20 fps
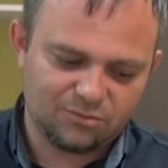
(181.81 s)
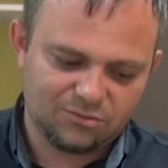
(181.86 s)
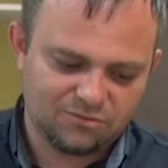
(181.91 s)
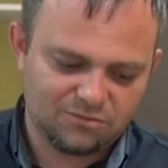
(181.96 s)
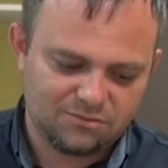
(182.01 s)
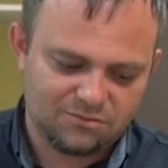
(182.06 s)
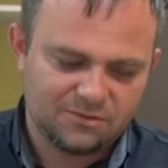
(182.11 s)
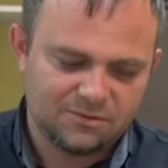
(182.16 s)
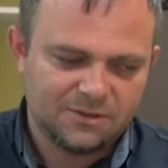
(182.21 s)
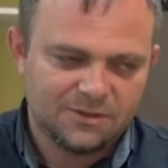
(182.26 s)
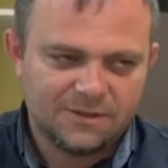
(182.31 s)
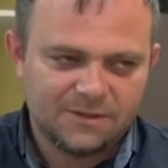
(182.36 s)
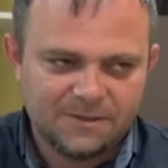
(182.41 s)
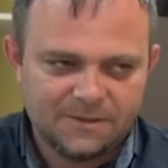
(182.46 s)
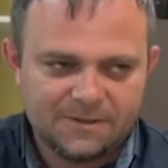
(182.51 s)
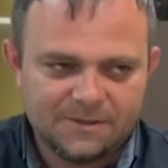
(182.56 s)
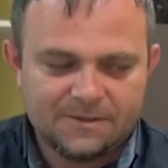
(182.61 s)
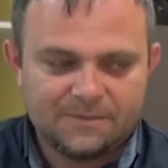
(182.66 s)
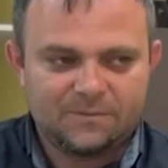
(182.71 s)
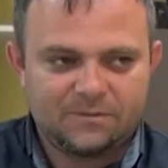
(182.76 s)
он...
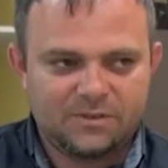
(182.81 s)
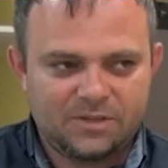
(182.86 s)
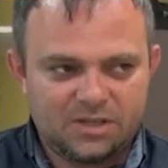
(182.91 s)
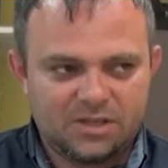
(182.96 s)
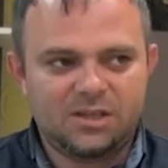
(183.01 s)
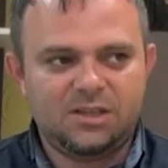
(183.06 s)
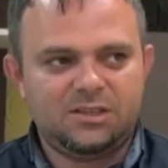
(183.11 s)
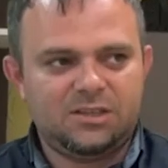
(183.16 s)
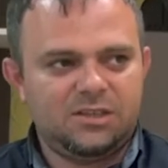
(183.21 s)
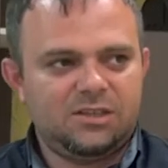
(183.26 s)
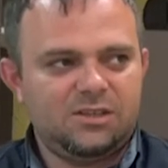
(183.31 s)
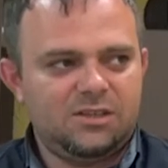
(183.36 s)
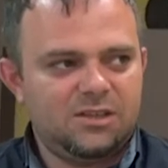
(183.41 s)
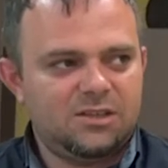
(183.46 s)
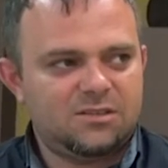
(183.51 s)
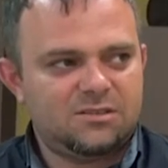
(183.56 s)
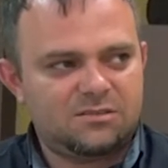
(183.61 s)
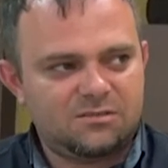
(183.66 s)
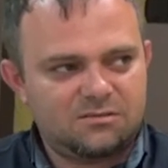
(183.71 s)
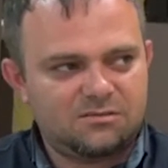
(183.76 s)
Наверное, это и
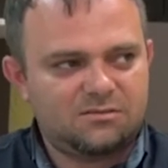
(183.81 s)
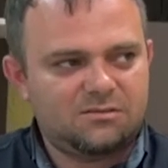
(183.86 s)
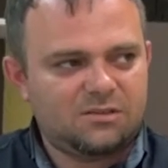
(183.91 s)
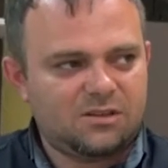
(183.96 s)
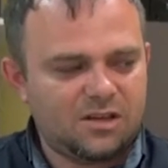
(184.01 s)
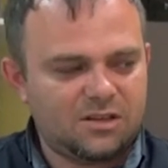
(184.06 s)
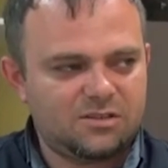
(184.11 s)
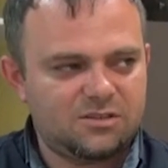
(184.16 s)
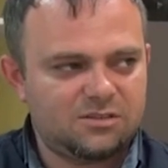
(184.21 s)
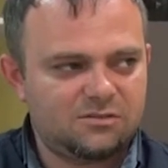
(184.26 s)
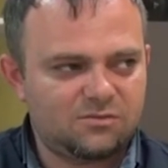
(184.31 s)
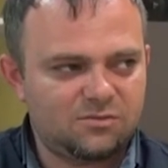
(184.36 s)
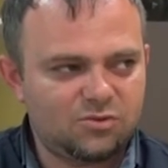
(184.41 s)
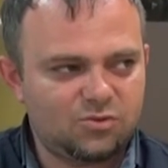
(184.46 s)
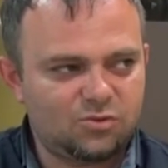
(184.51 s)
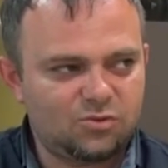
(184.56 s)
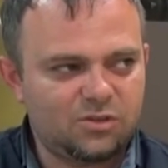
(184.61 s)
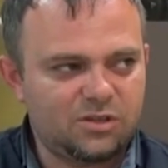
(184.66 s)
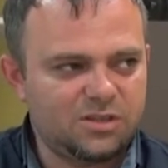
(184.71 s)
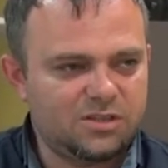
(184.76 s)
есть качество
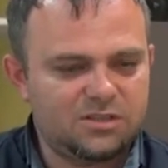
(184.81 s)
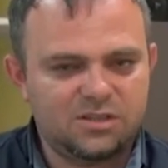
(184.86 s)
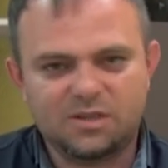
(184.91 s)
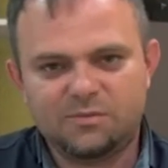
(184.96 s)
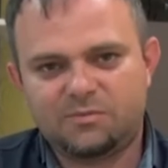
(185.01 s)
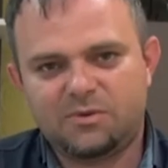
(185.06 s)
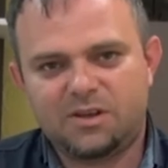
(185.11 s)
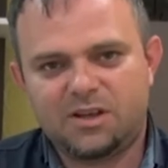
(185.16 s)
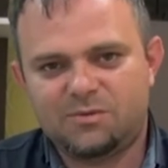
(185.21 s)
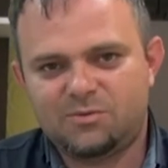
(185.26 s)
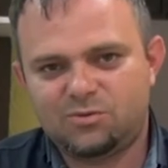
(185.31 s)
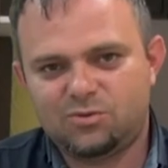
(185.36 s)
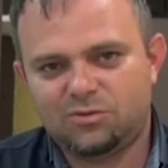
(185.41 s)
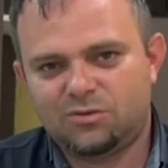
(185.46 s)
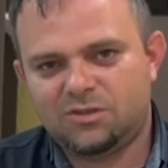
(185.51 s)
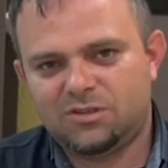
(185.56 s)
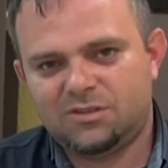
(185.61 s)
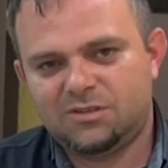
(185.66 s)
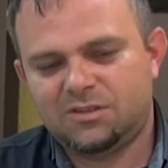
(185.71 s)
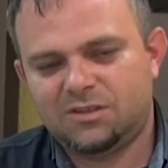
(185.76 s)
журналиста. Я пока еще
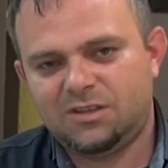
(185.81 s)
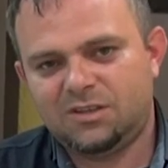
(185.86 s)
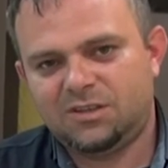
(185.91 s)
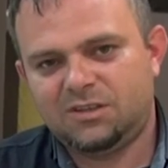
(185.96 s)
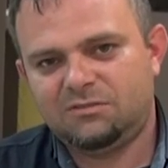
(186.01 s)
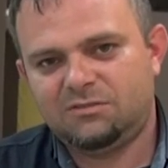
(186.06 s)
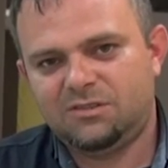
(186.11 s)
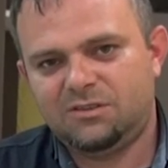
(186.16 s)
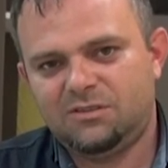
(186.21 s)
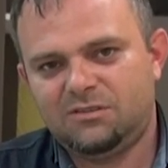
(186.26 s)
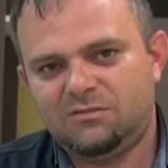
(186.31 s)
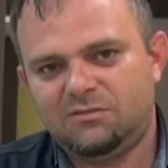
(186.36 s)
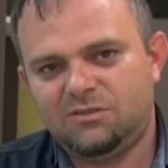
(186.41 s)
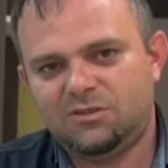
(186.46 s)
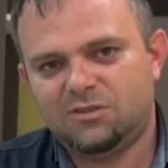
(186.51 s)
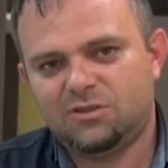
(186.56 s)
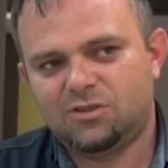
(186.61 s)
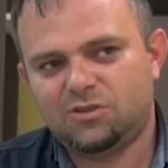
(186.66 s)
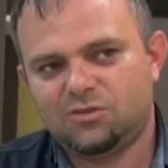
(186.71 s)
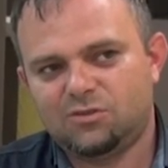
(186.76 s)
до, до этого
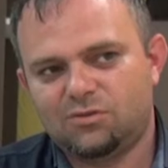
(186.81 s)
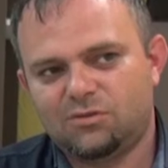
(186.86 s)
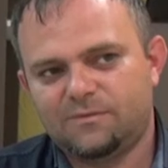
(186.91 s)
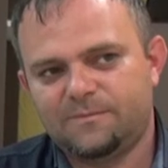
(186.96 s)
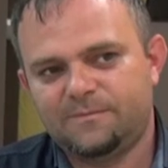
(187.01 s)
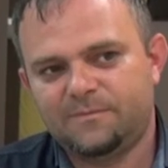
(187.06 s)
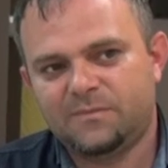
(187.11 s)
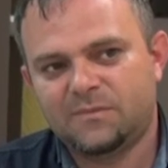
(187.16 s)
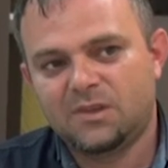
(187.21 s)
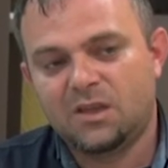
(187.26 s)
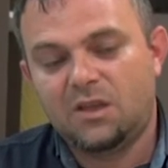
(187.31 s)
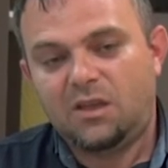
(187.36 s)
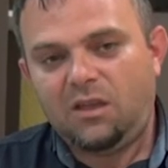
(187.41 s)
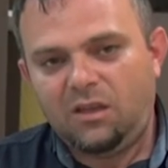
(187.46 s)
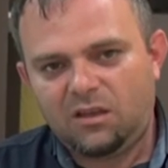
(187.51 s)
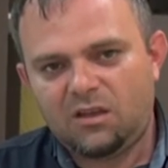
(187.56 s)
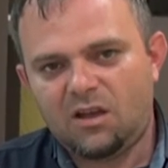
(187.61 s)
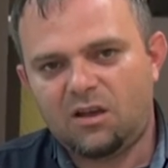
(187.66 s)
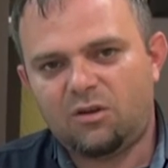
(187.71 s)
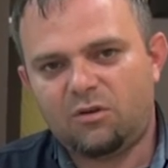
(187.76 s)
не дошел.
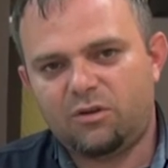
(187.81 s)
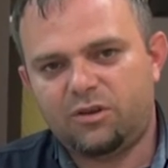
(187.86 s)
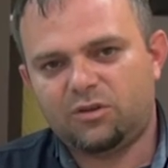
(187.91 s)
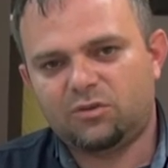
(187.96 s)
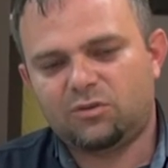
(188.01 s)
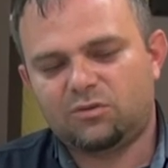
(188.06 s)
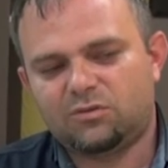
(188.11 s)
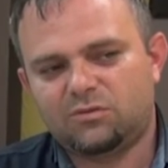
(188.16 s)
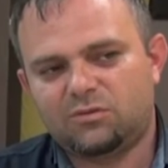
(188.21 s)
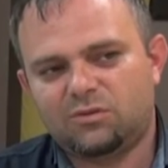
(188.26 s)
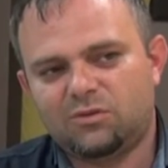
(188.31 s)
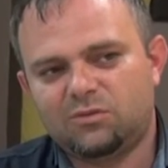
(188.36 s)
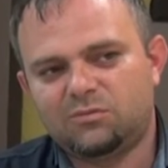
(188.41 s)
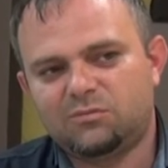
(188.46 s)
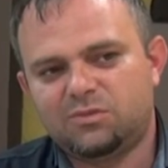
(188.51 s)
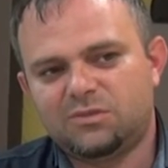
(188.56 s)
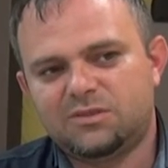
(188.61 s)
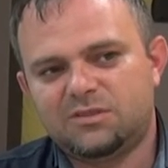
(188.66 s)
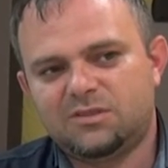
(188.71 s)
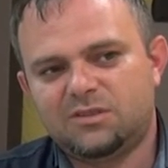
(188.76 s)
И как рокер
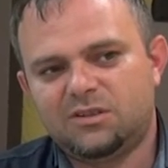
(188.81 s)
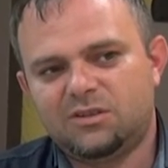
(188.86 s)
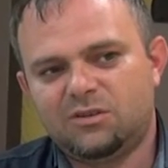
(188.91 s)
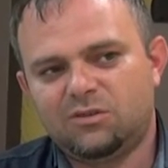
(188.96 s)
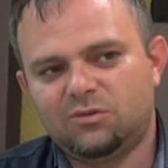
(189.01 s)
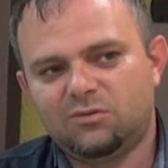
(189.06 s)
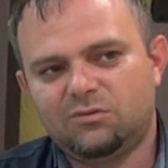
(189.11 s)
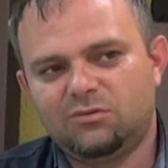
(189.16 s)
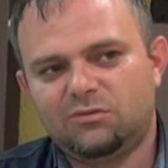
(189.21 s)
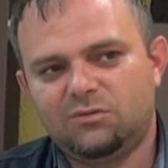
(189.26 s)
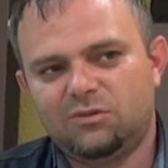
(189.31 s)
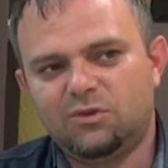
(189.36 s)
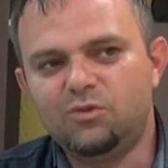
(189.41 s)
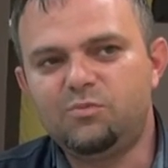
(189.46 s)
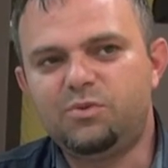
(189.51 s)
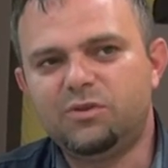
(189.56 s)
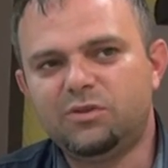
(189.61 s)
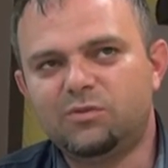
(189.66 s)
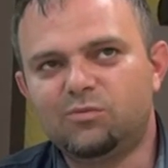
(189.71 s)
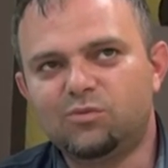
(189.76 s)
он был сильный. Он
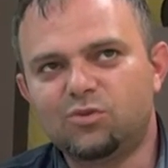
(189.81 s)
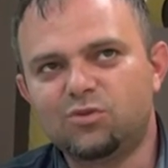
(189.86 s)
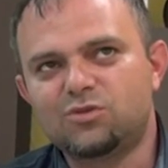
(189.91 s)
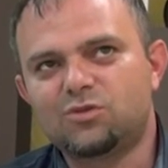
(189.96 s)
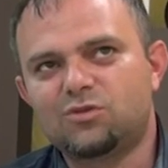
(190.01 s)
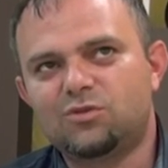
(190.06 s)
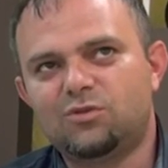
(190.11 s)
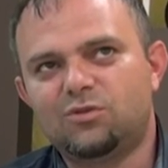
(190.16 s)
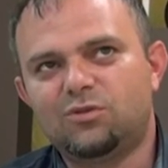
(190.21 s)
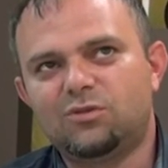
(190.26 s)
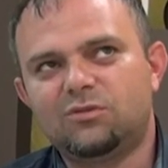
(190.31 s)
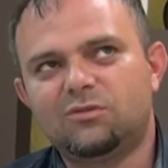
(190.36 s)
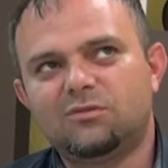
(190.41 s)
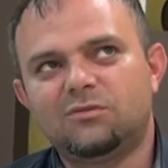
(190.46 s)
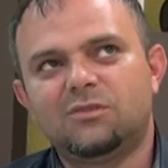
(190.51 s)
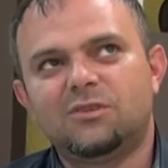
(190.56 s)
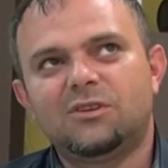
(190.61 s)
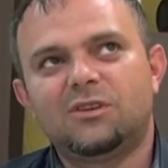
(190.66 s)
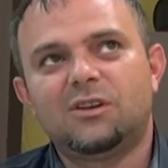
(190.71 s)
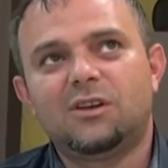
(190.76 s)
любил музыку,
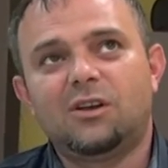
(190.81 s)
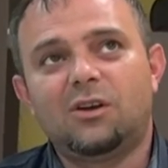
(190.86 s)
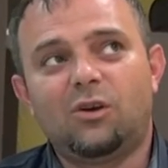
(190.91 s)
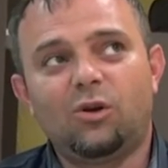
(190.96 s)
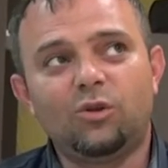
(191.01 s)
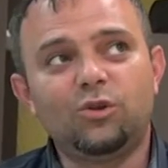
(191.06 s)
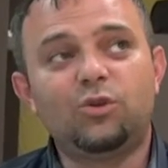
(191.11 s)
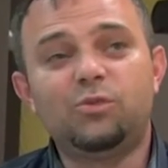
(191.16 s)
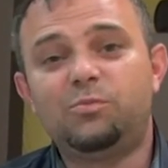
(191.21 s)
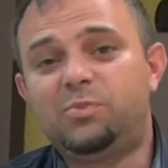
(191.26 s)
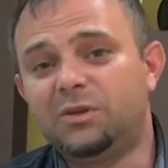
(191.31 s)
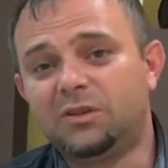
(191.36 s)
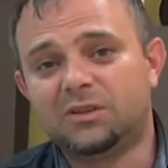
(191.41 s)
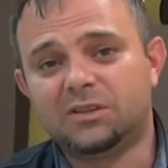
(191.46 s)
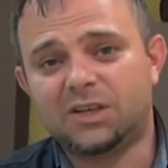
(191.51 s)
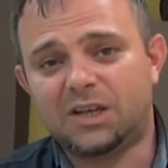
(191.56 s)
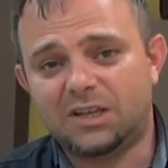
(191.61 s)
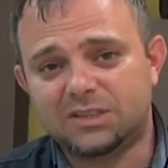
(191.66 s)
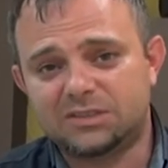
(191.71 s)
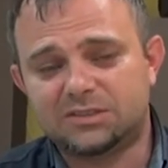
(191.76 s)
он, он любил
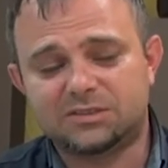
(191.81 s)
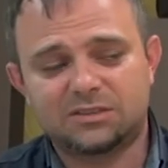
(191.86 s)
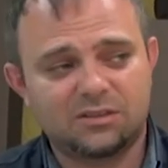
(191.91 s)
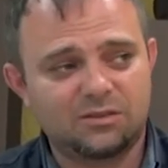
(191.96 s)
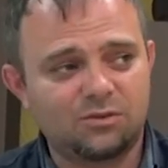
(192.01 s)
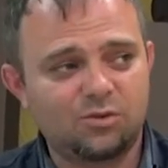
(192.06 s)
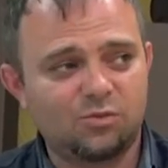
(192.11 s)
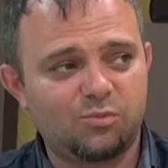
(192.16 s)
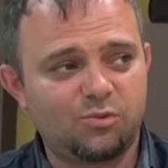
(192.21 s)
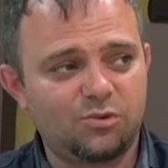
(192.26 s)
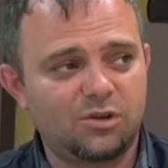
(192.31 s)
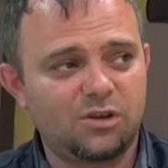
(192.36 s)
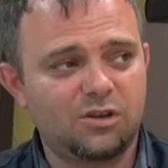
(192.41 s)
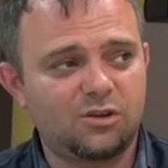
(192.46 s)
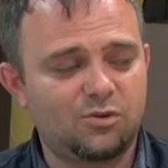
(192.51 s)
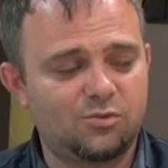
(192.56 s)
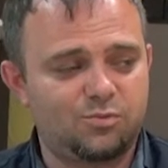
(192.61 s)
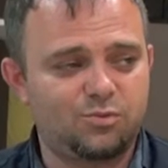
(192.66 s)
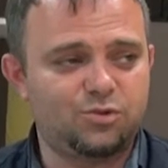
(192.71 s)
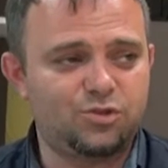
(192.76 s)
нас, как группу, как
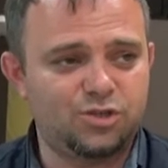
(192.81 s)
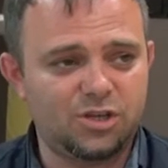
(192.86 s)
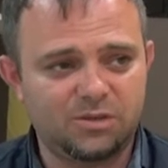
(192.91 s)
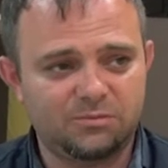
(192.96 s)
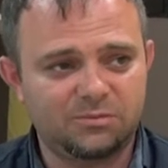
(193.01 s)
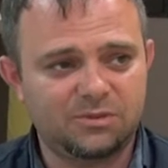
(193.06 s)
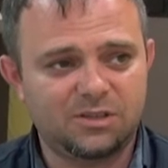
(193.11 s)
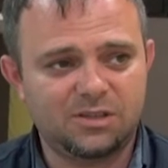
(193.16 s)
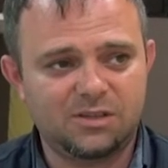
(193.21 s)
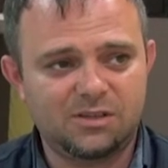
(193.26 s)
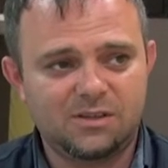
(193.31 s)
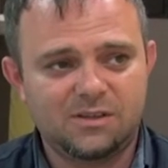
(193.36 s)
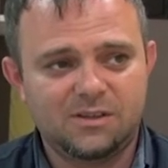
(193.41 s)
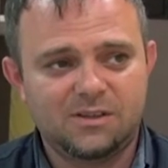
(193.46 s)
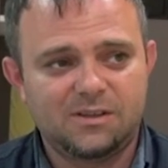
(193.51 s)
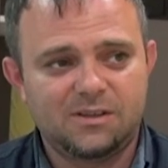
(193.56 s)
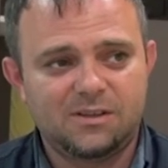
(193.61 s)
группу ЧМД